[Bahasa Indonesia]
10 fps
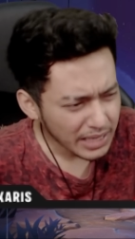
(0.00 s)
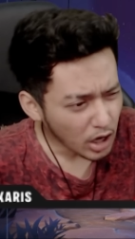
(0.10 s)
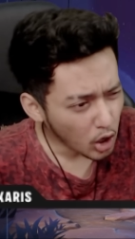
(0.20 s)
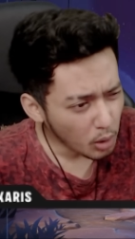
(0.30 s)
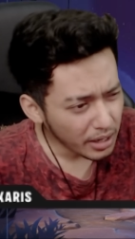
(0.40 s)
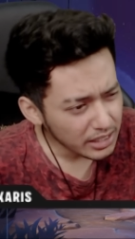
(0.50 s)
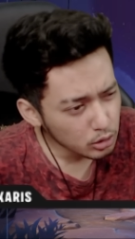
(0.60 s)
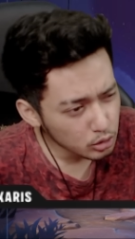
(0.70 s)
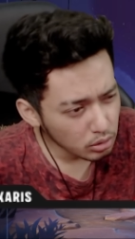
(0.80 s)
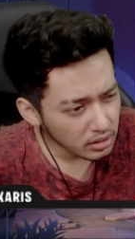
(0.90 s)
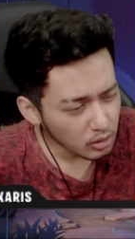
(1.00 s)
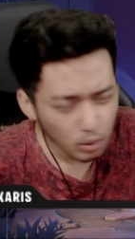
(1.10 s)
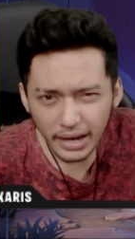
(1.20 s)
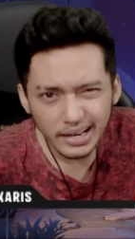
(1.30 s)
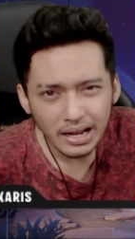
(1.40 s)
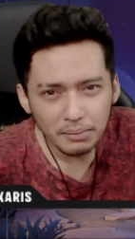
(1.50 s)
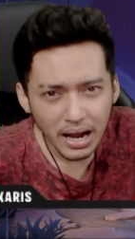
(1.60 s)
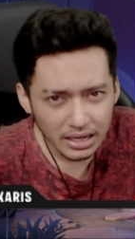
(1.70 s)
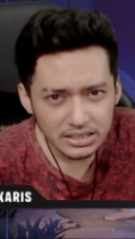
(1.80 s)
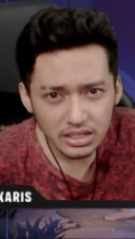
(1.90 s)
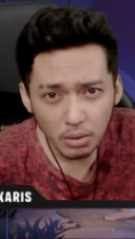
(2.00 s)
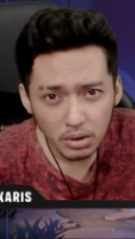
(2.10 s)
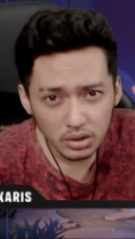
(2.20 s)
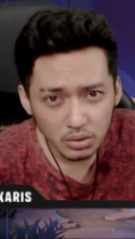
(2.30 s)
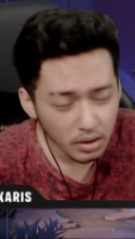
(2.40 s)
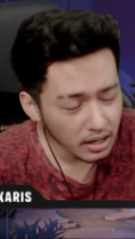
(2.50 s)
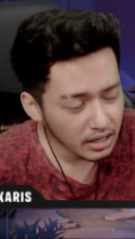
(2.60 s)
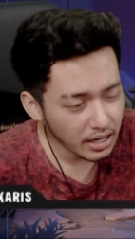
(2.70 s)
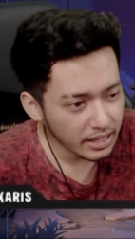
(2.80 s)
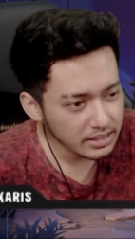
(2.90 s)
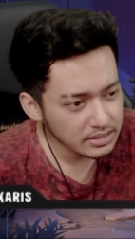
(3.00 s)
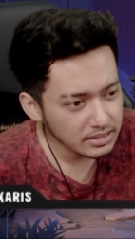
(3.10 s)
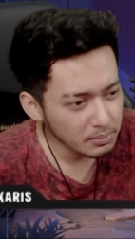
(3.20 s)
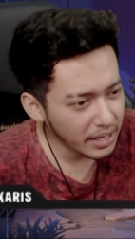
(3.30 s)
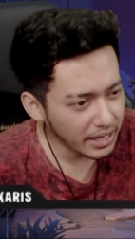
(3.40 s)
kalau boleh jujur nih kurang enak banget sih kalau menurut gue guys Lebih